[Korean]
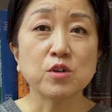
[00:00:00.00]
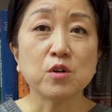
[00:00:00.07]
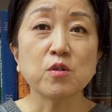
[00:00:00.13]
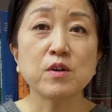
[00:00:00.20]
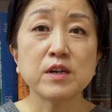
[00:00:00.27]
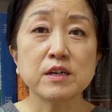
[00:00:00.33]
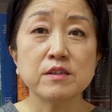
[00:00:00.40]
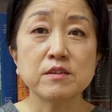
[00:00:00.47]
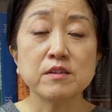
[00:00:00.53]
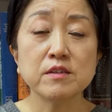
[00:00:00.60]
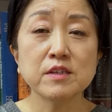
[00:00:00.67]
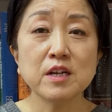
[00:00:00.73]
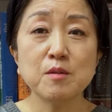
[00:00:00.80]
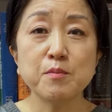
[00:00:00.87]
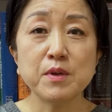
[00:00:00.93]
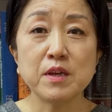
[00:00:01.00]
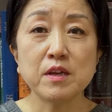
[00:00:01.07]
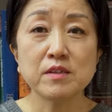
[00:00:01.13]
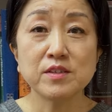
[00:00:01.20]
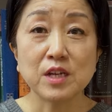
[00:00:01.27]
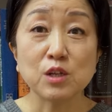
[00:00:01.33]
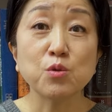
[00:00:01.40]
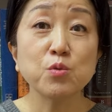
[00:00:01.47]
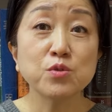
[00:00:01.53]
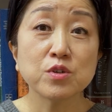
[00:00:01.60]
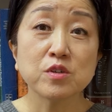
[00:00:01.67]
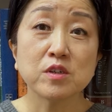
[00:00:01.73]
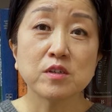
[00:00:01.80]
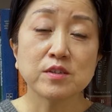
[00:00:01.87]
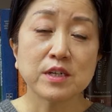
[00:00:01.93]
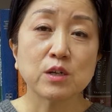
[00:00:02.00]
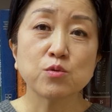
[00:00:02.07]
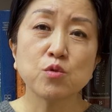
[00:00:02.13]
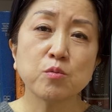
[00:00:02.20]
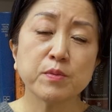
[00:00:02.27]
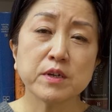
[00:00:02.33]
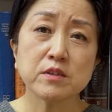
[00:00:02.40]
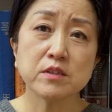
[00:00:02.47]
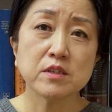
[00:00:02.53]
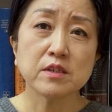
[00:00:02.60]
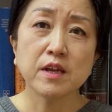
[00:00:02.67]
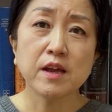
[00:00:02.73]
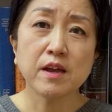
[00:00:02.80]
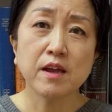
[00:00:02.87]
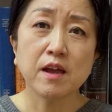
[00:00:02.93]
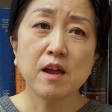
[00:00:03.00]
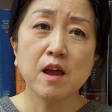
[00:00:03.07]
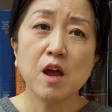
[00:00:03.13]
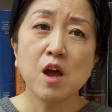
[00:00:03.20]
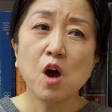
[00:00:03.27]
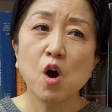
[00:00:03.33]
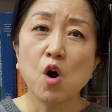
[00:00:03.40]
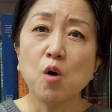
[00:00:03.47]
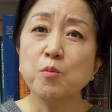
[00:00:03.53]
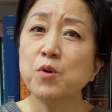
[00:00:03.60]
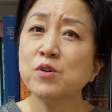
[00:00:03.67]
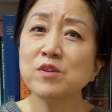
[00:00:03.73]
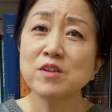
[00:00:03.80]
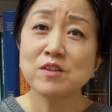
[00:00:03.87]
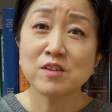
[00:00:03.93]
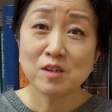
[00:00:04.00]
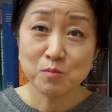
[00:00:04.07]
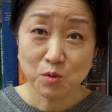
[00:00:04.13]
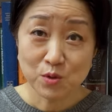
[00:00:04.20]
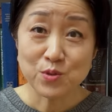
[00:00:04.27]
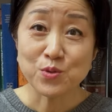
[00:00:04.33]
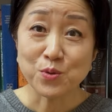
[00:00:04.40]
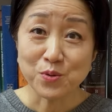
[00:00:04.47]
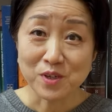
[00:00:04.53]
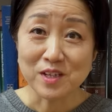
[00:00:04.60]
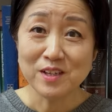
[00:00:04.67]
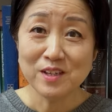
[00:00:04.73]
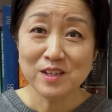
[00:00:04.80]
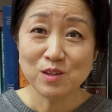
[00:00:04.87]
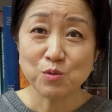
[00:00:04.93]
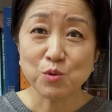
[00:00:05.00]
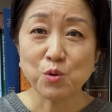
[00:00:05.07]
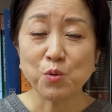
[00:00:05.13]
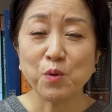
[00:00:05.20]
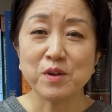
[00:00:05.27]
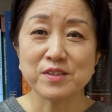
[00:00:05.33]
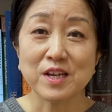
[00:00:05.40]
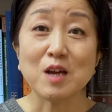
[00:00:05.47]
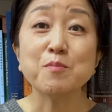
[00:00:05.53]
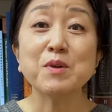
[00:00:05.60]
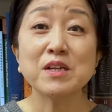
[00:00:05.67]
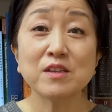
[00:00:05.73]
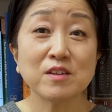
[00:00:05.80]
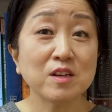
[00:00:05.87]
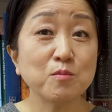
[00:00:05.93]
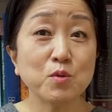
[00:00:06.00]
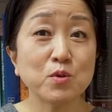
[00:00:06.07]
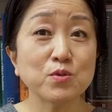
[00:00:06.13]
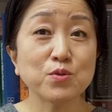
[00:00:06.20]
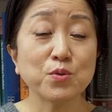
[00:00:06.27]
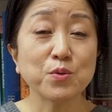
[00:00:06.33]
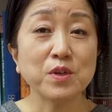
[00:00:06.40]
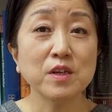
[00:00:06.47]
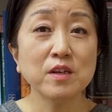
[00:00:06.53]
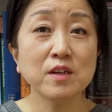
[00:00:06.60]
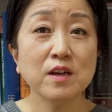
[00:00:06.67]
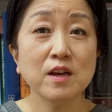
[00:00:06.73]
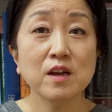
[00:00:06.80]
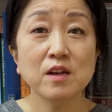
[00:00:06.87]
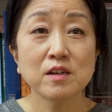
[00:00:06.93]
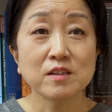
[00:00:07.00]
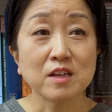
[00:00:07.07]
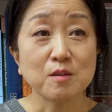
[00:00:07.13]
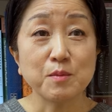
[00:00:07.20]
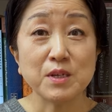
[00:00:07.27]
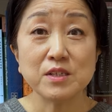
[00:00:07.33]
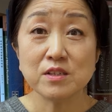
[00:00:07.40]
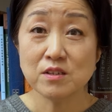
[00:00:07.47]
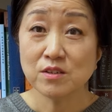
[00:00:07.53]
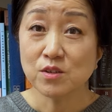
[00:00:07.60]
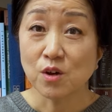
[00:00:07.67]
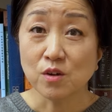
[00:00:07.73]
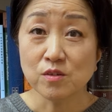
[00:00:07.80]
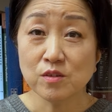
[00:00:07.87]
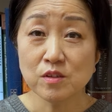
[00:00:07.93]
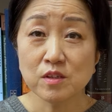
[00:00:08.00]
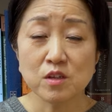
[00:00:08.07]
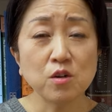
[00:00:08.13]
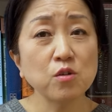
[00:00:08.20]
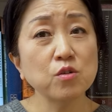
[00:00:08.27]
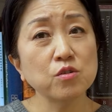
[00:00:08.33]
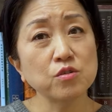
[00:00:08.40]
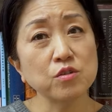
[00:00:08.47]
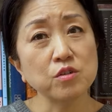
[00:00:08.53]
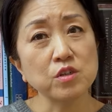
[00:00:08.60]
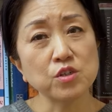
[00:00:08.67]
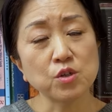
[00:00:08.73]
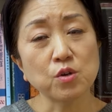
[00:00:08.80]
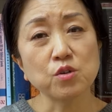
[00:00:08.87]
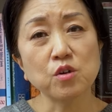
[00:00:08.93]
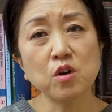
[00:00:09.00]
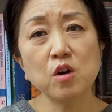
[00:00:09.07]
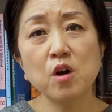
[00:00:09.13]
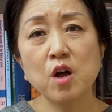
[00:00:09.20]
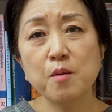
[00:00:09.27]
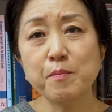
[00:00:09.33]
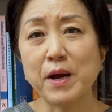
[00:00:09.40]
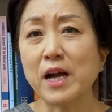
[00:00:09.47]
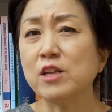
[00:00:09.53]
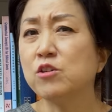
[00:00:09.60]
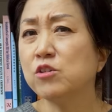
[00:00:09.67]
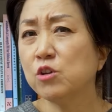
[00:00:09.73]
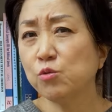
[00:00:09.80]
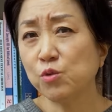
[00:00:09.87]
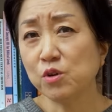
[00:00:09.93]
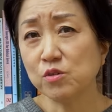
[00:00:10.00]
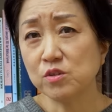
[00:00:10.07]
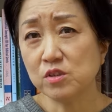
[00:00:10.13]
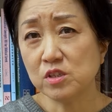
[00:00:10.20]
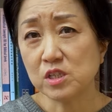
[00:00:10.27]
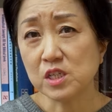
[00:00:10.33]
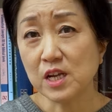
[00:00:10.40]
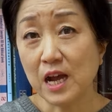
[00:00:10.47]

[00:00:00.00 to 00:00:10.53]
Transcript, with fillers: 여러 가지 삶의 제도적인 작동 방식에 어머니들의 목소리, 또 교회 자매들의 목소리, 그다음에 시선 이런 것들이 전혀 반영이 되어 있지